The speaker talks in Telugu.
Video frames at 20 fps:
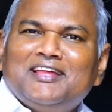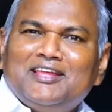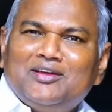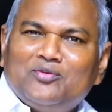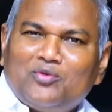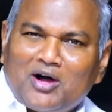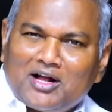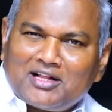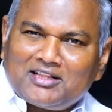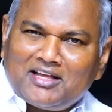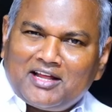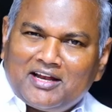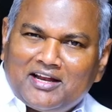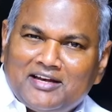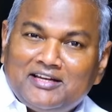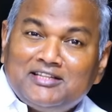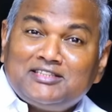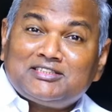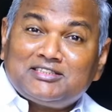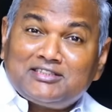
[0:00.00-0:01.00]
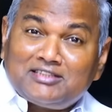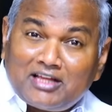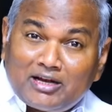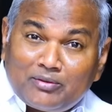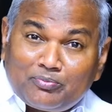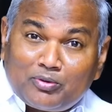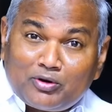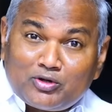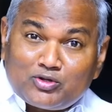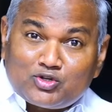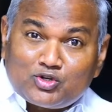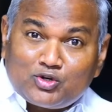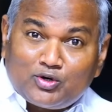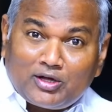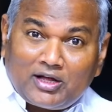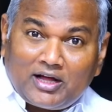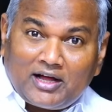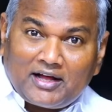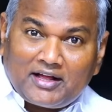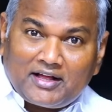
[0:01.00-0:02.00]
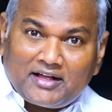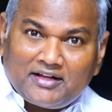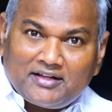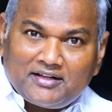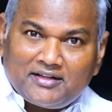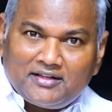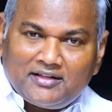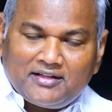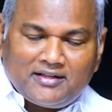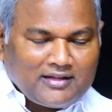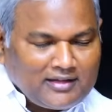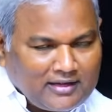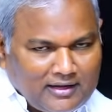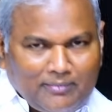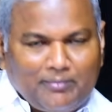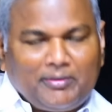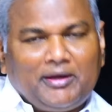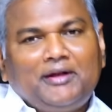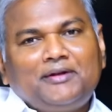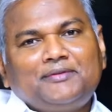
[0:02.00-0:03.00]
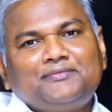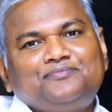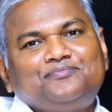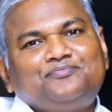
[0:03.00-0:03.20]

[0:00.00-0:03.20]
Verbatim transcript: ఈ వాగ్దానాన్ని స్థిరపరచునుగాక ఐ మీన్